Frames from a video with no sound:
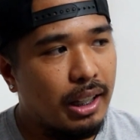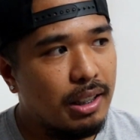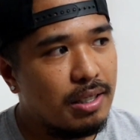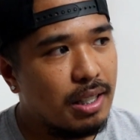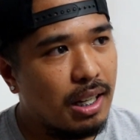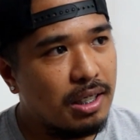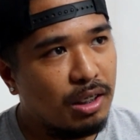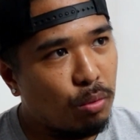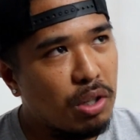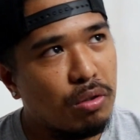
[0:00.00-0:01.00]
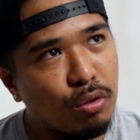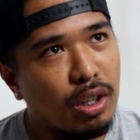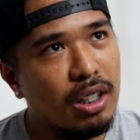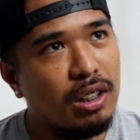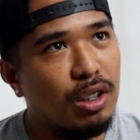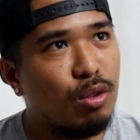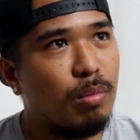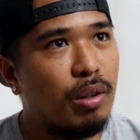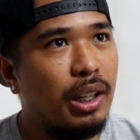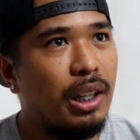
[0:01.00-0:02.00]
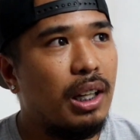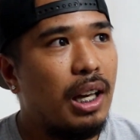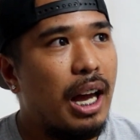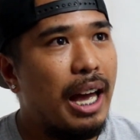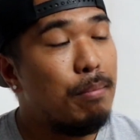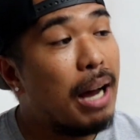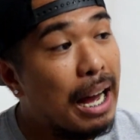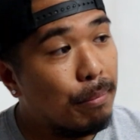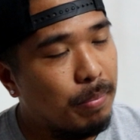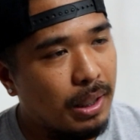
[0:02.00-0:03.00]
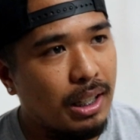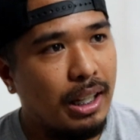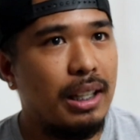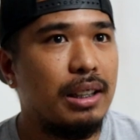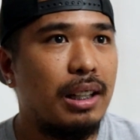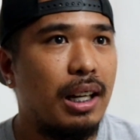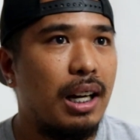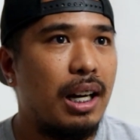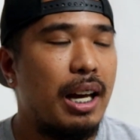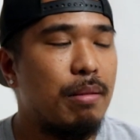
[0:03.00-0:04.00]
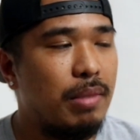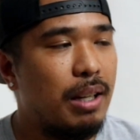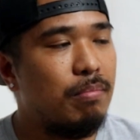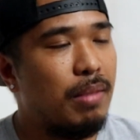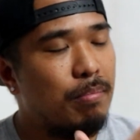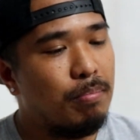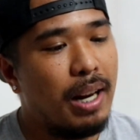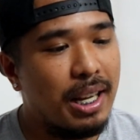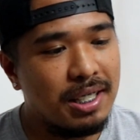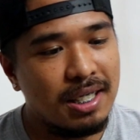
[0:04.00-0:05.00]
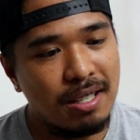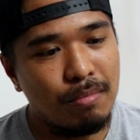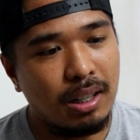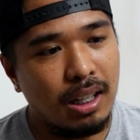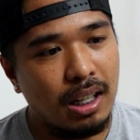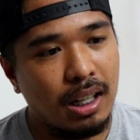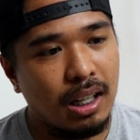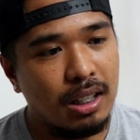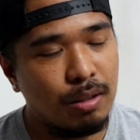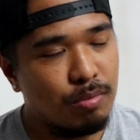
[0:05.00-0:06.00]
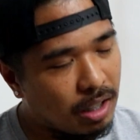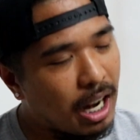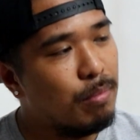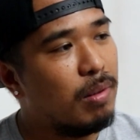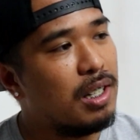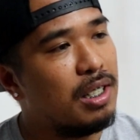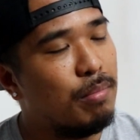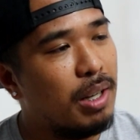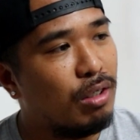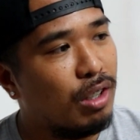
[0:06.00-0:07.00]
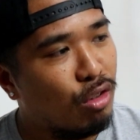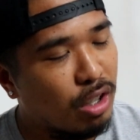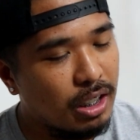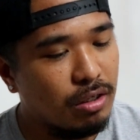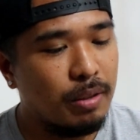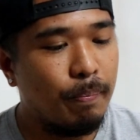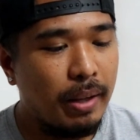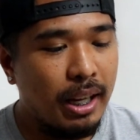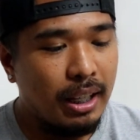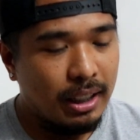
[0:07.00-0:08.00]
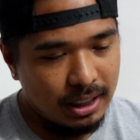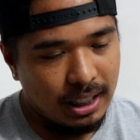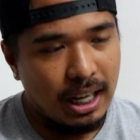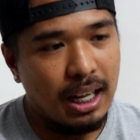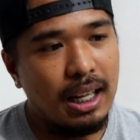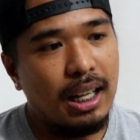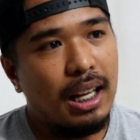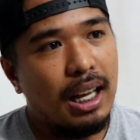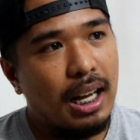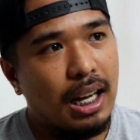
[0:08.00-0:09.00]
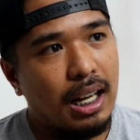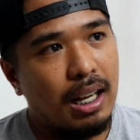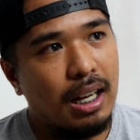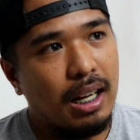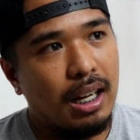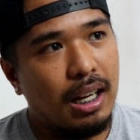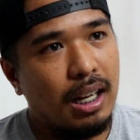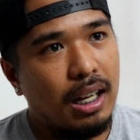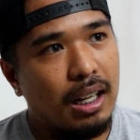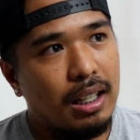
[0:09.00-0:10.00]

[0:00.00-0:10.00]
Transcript: and sa situation ko ngayon dito Boy I'm happy and uh, I'm, I'm, I'm blessed sa mga subscribers na meron ako ngayon kasi nga uh,